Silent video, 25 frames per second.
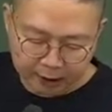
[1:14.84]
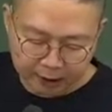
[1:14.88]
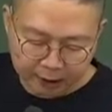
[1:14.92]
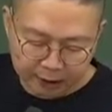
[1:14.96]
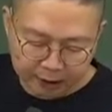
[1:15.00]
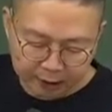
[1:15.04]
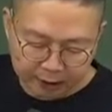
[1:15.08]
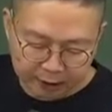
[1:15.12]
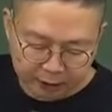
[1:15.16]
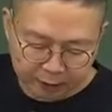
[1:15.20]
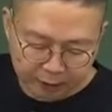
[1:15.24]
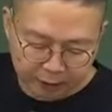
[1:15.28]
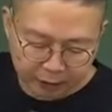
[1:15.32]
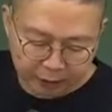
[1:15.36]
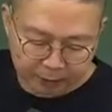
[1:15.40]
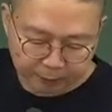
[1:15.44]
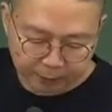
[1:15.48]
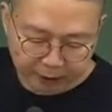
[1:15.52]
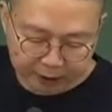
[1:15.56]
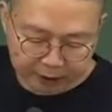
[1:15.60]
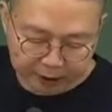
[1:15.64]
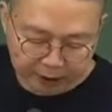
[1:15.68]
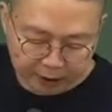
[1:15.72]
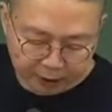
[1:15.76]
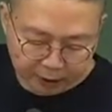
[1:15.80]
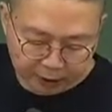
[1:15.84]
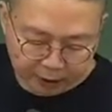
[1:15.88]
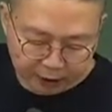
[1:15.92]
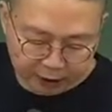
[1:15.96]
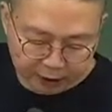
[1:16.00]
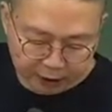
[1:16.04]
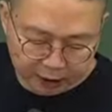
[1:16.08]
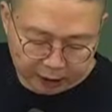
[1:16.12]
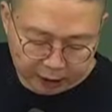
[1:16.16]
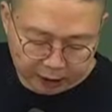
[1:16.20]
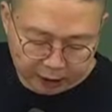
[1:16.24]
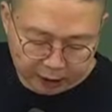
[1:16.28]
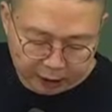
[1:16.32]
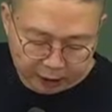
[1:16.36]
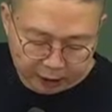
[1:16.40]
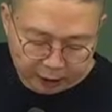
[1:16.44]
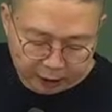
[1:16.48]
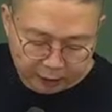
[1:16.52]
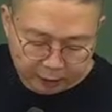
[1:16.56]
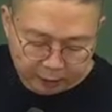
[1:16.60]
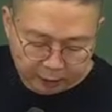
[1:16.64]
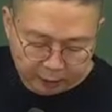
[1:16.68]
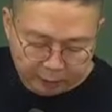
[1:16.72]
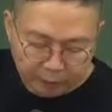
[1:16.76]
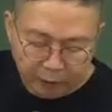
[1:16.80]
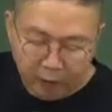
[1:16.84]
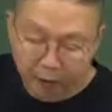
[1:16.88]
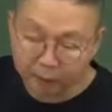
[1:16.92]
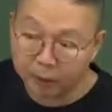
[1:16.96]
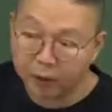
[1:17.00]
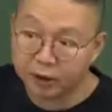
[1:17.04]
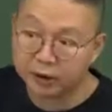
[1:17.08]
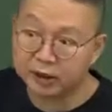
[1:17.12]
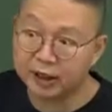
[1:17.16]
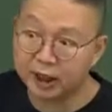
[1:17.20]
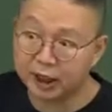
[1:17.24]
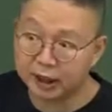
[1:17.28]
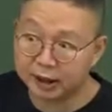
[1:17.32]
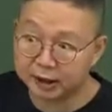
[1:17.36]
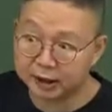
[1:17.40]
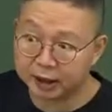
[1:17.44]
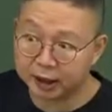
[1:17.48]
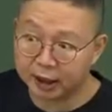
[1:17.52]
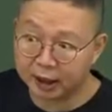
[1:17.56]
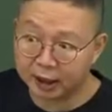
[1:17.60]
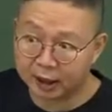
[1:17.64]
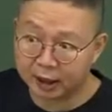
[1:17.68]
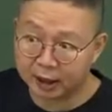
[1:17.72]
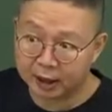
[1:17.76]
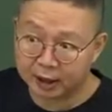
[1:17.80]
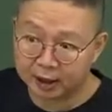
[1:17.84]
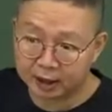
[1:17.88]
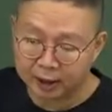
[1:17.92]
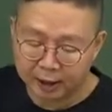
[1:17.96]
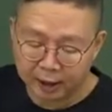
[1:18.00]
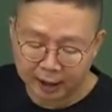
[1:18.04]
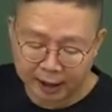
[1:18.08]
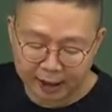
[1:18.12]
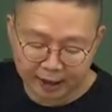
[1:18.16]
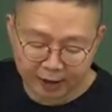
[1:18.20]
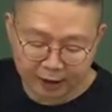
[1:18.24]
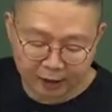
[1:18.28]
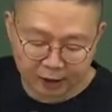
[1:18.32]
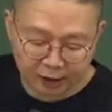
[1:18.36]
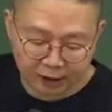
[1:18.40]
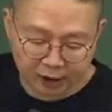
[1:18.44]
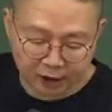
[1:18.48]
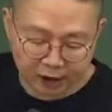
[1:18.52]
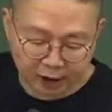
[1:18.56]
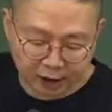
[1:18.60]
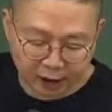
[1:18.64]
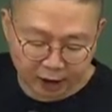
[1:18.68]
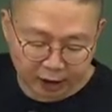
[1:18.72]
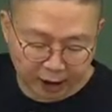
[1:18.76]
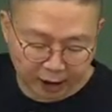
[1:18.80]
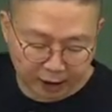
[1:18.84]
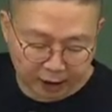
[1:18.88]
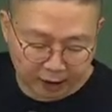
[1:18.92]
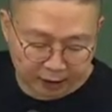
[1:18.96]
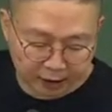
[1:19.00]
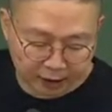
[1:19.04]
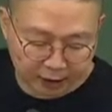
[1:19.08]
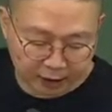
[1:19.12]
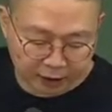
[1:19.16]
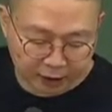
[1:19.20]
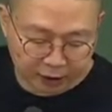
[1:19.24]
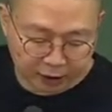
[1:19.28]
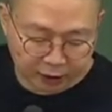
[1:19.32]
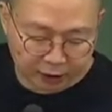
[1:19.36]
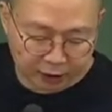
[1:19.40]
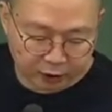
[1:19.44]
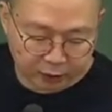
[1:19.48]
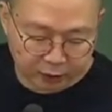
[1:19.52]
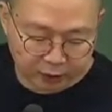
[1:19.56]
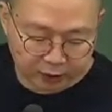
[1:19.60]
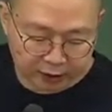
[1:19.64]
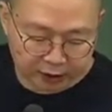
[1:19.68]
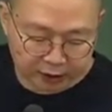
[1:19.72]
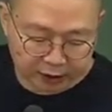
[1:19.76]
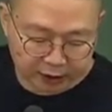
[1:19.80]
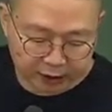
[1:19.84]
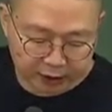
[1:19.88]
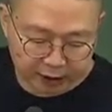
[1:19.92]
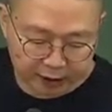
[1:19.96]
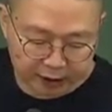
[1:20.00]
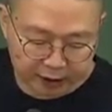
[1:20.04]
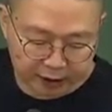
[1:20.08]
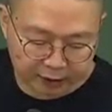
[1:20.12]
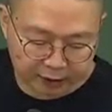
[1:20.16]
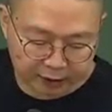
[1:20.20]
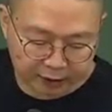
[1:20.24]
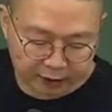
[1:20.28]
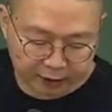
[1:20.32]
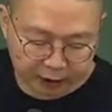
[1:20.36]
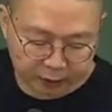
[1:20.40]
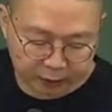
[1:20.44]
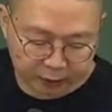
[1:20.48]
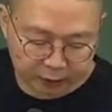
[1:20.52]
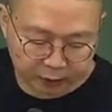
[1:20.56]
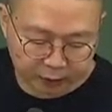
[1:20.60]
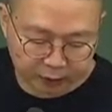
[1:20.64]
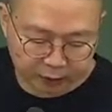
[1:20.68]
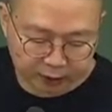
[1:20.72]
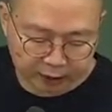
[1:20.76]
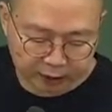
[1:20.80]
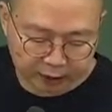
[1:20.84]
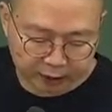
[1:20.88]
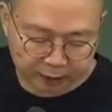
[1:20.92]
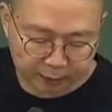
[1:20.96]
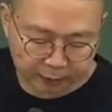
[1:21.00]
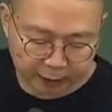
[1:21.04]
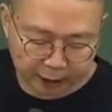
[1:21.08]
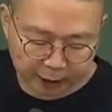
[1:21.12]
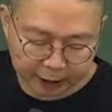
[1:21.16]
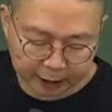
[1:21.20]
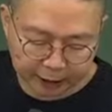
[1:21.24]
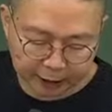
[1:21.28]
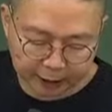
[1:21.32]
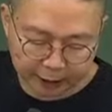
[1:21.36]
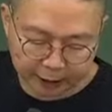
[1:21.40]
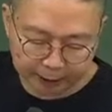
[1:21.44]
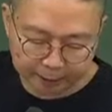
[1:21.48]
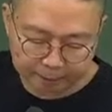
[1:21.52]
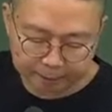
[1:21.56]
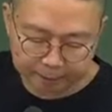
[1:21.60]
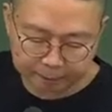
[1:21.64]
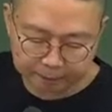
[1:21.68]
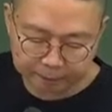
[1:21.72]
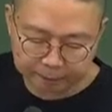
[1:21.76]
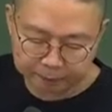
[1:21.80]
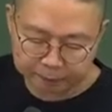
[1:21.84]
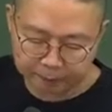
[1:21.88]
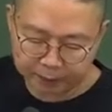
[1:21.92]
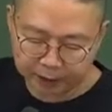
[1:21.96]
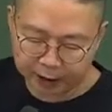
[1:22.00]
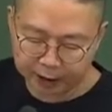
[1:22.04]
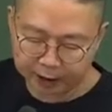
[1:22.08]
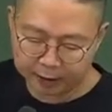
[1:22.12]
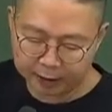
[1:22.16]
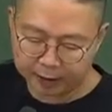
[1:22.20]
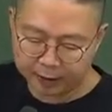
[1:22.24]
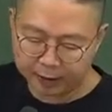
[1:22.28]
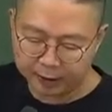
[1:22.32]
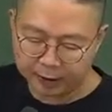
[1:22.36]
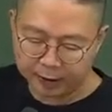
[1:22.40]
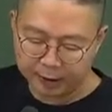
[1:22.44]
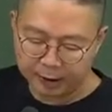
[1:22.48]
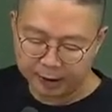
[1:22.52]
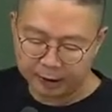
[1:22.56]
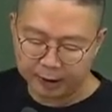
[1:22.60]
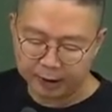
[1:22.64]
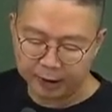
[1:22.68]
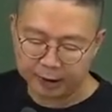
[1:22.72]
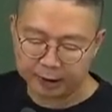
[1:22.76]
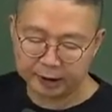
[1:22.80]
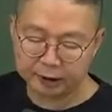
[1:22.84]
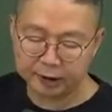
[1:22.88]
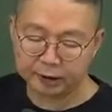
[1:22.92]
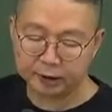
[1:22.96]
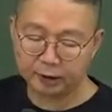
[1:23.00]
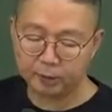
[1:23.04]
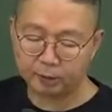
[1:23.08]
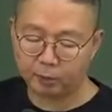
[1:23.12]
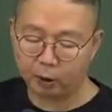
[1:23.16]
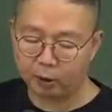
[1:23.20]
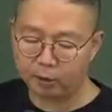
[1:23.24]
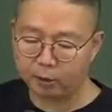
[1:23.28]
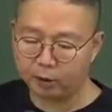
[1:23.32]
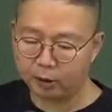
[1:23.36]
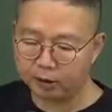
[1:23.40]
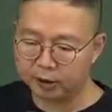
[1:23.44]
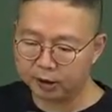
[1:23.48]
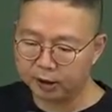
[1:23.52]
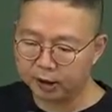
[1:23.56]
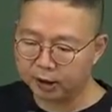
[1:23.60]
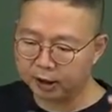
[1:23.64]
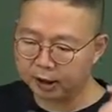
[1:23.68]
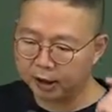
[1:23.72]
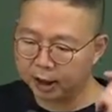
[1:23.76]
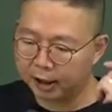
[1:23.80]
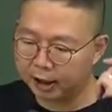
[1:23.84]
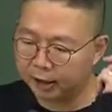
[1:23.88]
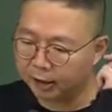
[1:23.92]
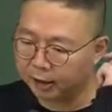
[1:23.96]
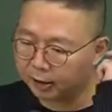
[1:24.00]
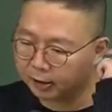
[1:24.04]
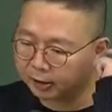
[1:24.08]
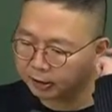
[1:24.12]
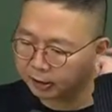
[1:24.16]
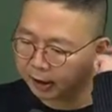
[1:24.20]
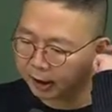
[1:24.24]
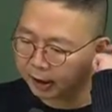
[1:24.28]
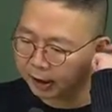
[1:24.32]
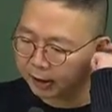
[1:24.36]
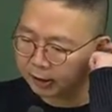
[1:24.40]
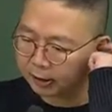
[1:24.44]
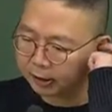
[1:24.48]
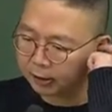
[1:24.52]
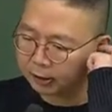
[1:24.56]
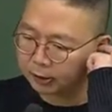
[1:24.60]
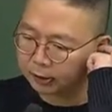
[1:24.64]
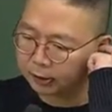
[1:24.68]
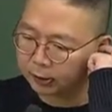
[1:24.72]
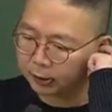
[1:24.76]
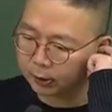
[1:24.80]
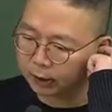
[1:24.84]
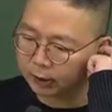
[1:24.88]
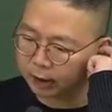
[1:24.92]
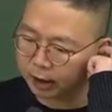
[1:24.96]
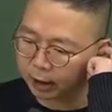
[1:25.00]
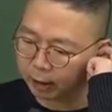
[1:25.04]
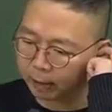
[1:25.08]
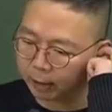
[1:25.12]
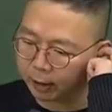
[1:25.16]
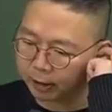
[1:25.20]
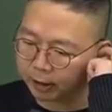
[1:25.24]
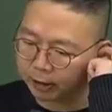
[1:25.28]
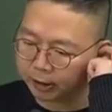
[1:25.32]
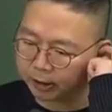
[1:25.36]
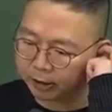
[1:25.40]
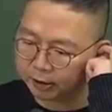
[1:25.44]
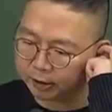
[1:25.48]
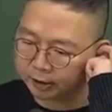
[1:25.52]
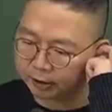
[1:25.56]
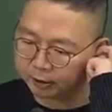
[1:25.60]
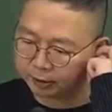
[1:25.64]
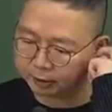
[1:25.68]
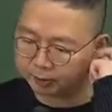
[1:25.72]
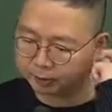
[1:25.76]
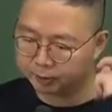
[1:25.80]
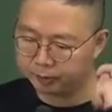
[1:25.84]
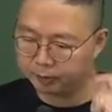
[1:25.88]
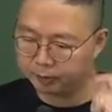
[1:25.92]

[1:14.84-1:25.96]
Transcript: 심리 판정이 법원이 아니라 행정기관에 의해서 이루어지는 행정쟁송 절차를 말한다. 그러니까 행, 법원이 하는 것은 행정소송이라면 은